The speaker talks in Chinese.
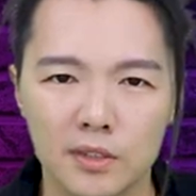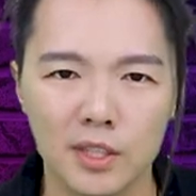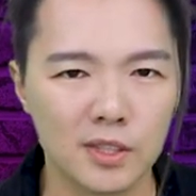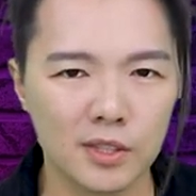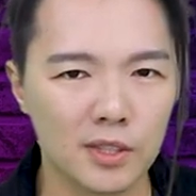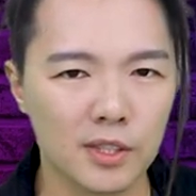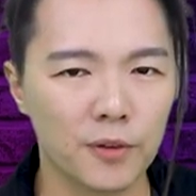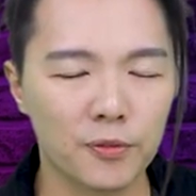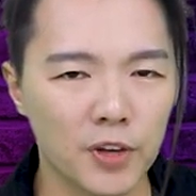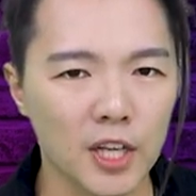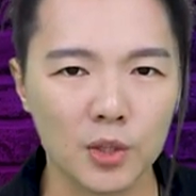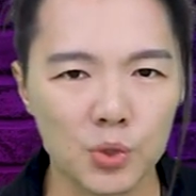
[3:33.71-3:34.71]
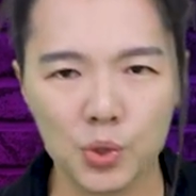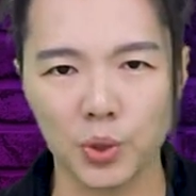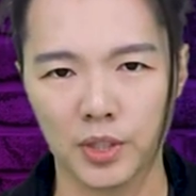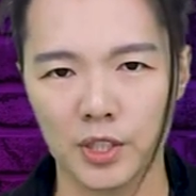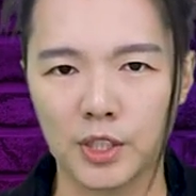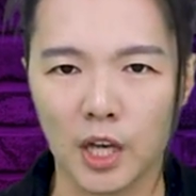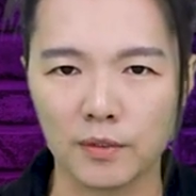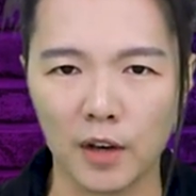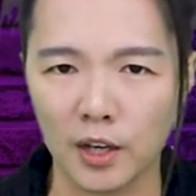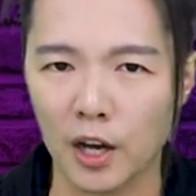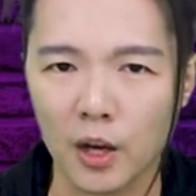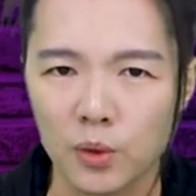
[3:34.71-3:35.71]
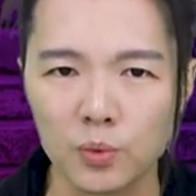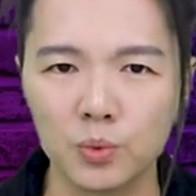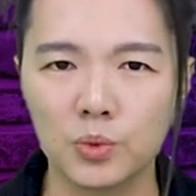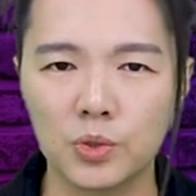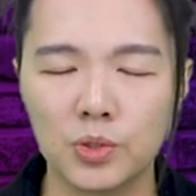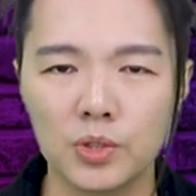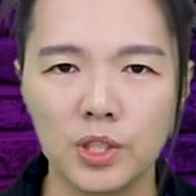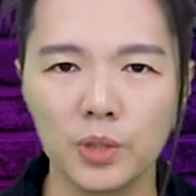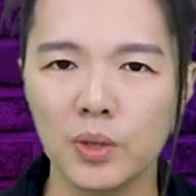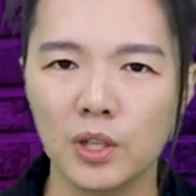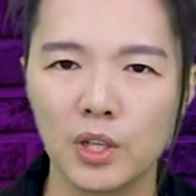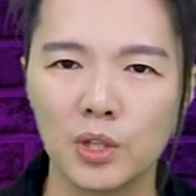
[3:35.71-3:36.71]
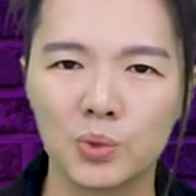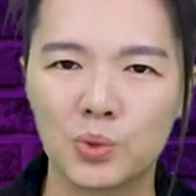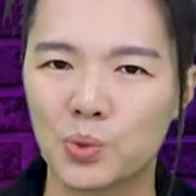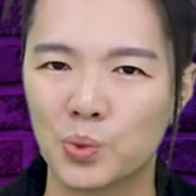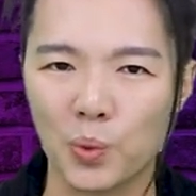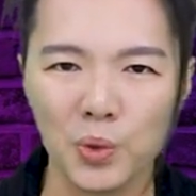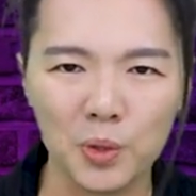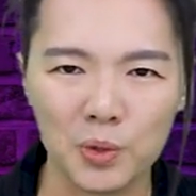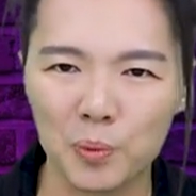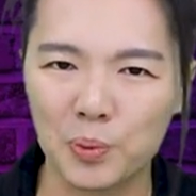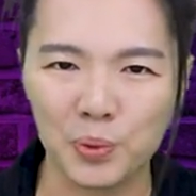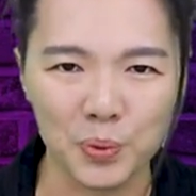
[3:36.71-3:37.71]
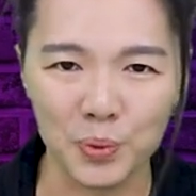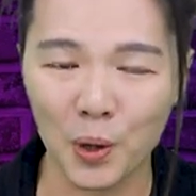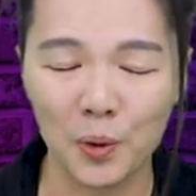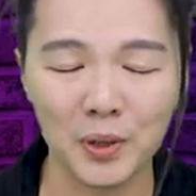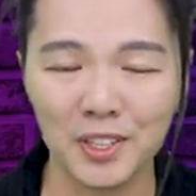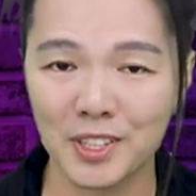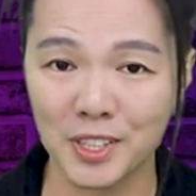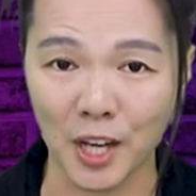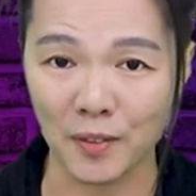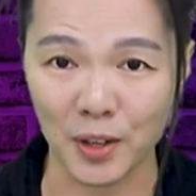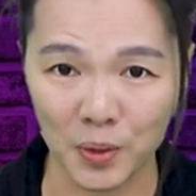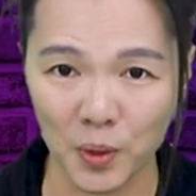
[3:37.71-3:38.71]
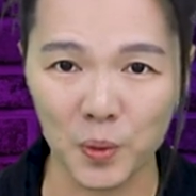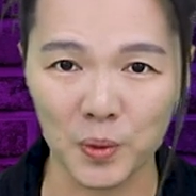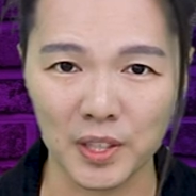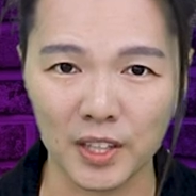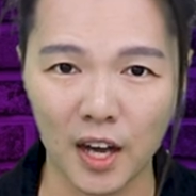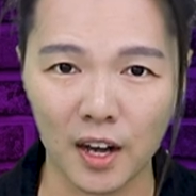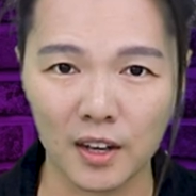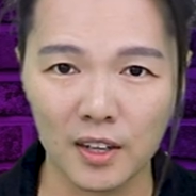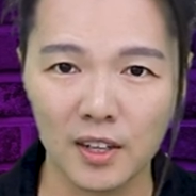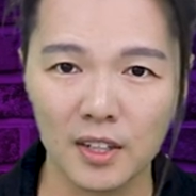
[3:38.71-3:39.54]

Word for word: 但是这是一个非常蠢的想法，很无知，因为所有的普通人的想法都一样。